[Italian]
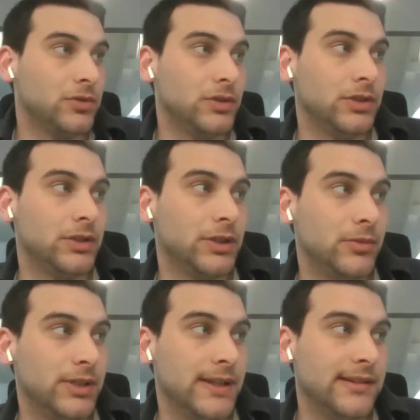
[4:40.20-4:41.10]
ehm, che
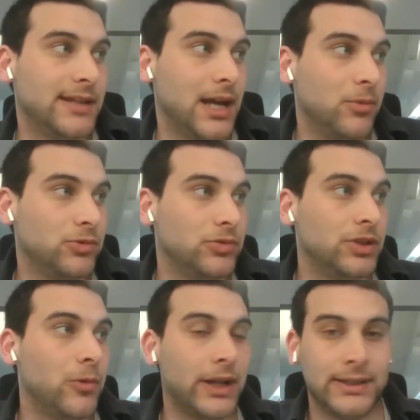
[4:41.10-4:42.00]
utilizziamo tutti
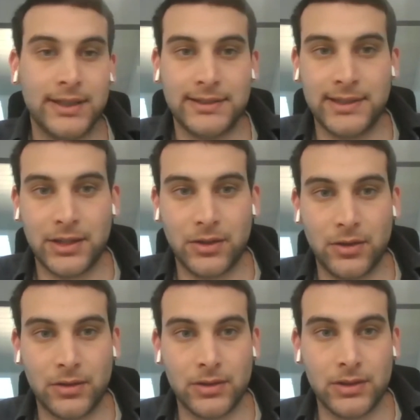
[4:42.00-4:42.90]
quanti
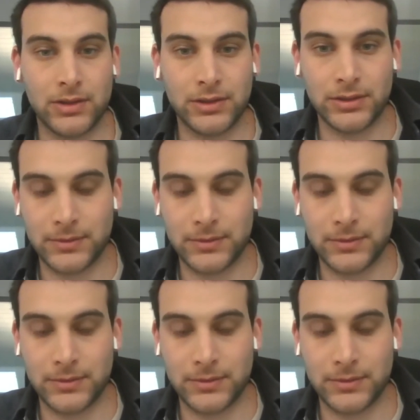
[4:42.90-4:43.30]
siano, ehm,